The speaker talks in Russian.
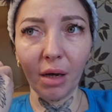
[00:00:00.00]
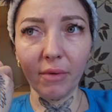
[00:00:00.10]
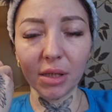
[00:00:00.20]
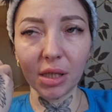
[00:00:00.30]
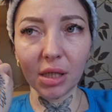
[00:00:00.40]
а
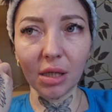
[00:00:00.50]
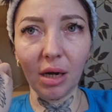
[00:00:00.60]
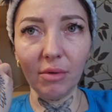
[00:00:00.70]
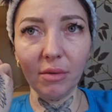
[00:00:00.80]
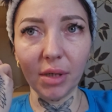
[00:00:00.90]
вас
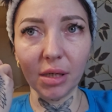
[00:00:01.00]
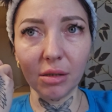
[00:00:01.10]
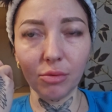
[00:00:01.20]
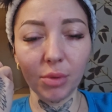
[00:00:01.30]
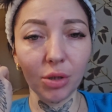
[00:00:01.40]

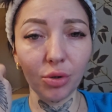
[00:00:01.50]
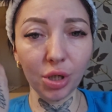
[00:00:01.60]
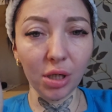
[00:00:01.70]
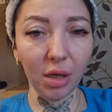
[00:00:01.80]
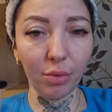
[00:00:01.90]
останавливает. У меня
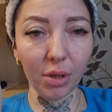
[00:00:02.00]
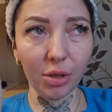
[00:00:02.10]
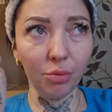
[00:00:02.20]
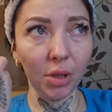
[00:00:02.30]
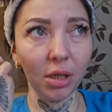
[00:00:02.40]
тоже не было,
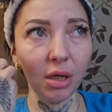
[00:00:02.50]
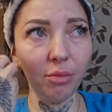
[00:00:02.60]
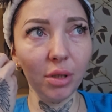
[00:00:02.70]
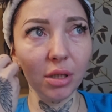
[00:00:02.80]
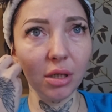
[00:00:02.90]
и у меня не
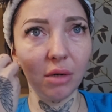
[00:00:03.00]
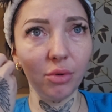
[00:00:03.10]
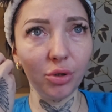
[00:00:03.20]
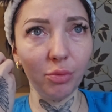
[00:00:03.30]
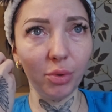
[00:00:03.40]
было
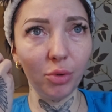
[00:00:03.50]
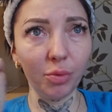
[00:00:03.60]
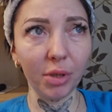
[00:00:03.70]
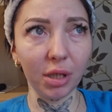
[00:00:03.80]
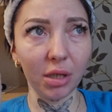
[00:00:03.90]
никого, кто бы
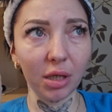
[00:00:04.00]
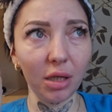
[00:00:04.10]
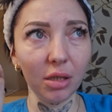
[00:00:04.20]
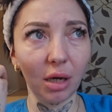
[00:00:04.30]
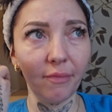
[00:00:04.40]
мог мне
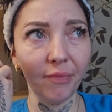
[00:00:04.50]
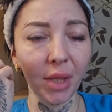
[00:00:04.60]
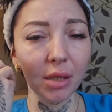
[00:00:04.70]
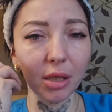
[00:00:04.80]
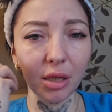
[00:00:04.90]
сказать там,
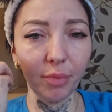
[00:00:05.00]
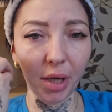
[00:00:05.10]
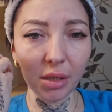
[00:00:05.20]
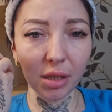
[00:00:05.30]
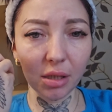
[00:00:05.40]
да не
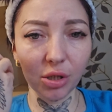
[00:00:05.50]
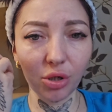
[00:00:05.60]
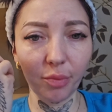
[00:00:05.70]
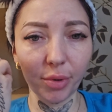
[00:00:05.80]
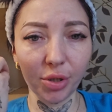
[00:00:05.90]
парься, если
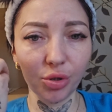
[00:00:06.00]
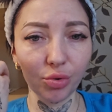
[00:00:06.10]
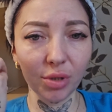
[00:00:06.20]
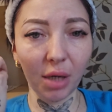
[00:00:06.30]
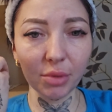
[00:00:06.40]
что, я
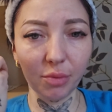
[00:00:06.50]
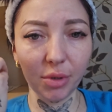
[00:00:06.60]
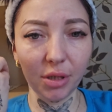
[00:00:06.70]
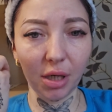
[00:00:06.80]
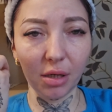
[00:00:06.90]
поддержу и дам
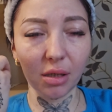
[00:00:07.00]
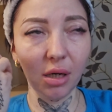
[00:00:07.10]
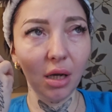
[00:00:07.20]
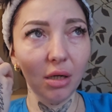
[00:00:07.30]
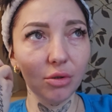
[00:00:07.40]
тебе денег.
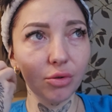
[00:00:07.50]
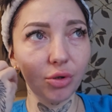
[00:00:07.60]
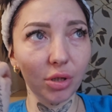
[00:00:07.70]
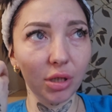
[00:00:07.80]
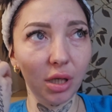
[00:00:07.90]
Ну,
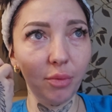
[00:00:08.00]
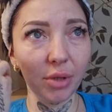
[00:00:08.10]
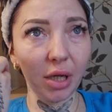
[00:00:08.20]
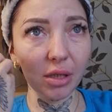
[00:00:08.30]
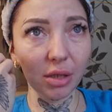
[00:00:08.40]
то есть ты
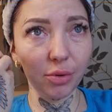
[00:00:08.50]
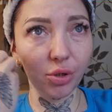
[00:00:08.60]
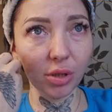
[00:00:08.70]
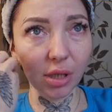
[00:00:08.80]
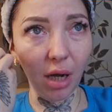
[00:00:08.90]
пытался
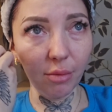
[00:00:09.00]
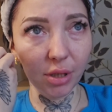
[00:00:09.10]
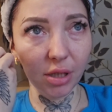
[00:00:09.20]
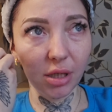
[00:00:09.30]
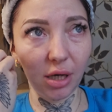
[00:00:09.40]
все сам
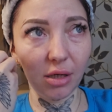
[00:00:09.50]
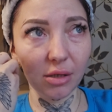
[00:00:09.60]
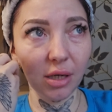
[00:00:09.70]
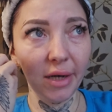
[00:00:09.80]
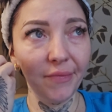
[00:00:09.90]
это
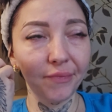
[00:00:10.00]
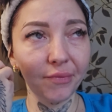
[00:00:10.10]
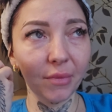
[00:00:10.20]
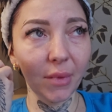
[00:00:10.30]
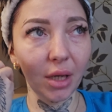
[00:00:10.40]
делать.
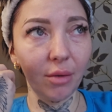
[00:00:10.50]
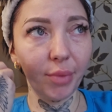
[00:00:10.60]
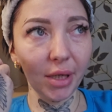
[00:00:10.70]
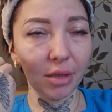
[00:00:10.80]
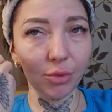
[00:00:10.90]

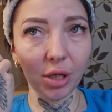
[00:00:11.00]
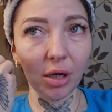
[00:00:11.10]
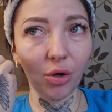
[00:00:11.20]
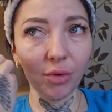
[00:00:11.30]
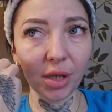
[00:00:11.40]
Поэтому для
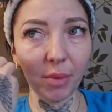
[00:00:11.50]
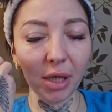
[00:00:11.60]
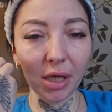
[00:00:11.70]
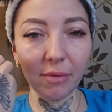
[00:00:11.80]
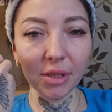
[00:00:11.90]
какого-то
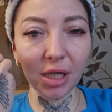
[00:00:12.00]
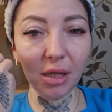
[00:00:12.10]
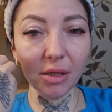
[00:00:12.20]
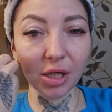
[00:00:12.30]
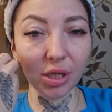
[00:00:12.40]
маленького
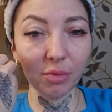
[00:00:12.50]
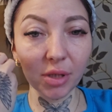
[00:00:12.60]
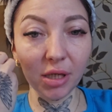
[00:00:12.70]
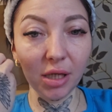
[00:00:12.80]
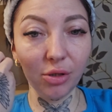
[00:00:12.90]
дела, даже
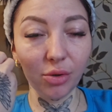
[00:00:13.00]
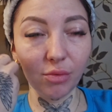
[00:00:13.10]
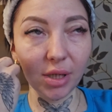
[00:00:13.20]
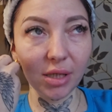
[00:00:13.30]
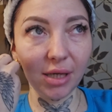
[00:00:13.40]
смотрите, у
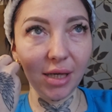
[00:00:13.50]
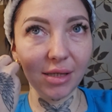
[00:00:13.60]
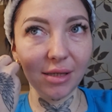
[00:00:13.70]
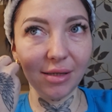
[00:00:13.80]
вас есть